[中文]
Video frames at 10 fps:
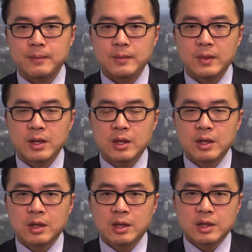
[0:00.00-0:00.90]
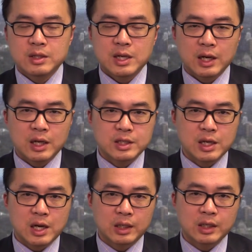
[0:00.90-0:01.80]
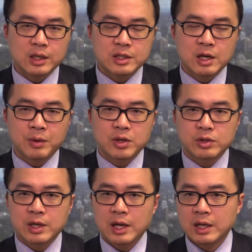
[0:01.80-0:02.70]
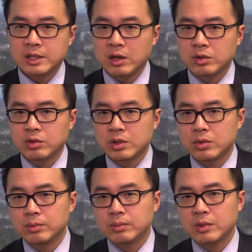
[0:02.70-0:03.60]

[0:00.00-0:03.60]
好，再来看一下单个产品，首先来看一下澳洲指数。